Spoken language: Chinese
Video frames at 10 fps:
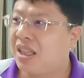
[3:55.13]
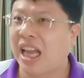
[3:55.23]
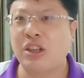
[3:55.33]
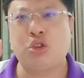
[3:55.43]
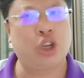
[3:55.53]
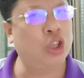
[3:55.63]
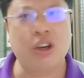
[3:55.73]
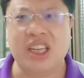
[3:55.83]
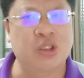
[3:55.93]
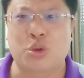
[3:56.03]
他绝
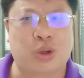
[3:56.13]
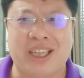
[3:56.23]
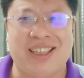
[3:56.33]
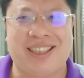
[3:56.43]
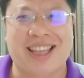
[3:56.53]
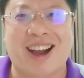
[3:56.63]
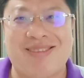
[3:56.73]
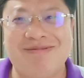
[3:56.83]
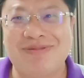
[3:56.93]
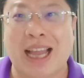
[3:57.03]
对能锁定得
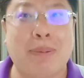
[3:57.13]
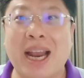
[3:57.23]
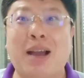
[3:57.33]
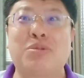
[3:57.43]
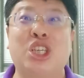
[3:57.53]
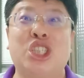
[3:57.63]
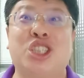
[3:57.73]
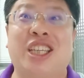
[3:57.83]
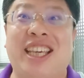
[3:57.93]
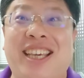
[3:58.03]
到，哪怕他不认
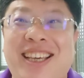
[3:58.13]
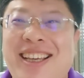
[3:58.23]
识你，